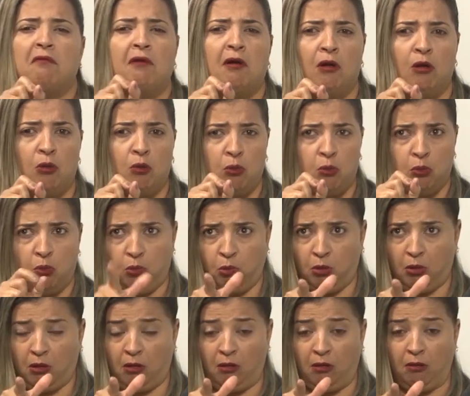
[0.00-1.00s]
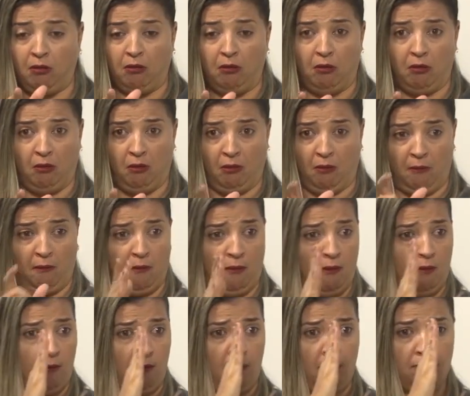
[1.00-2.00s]
e aí ela
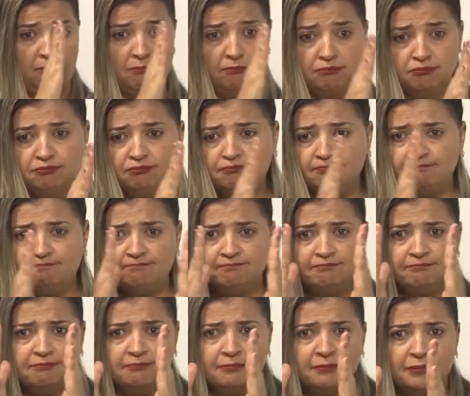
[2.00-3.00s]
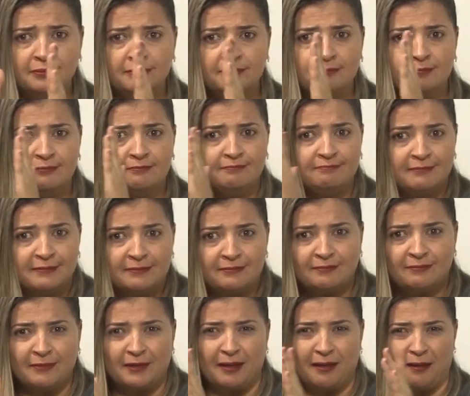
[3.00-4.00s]
coloca a, a ordem das
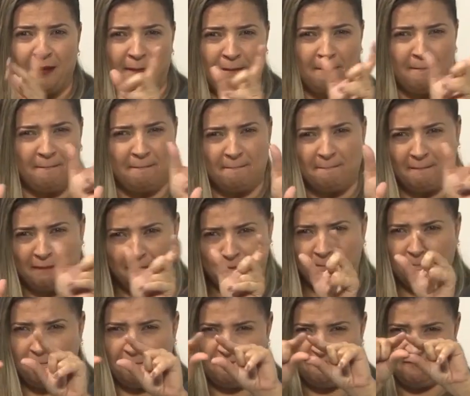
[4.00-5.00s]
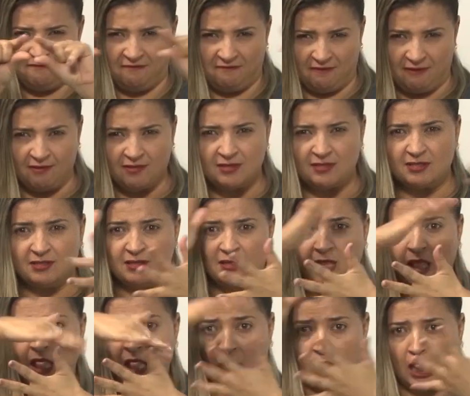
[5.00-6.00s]
palavras que podem ser usadas na
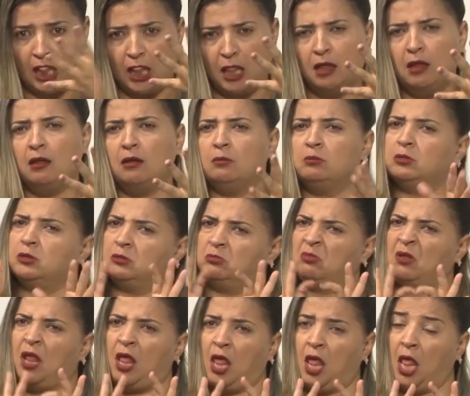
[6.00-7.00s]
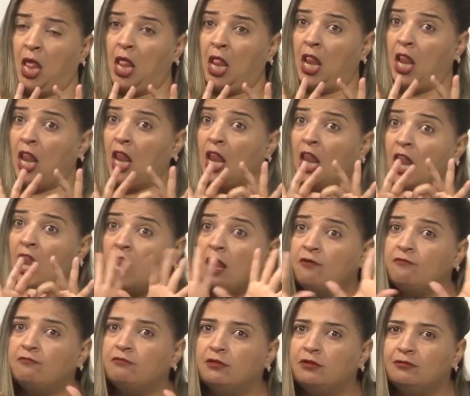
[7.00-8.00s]
frase em Libras. Podem
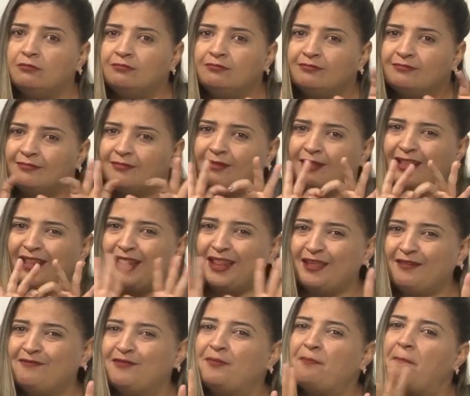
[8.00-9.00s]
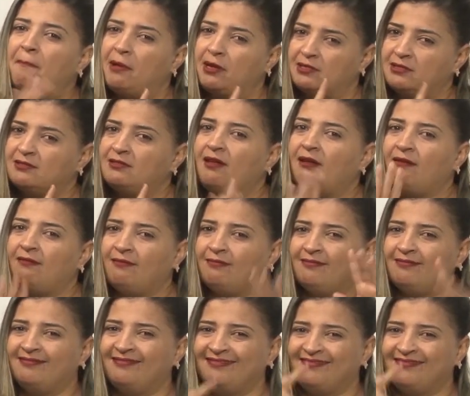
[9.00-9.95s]
ser livres ou não.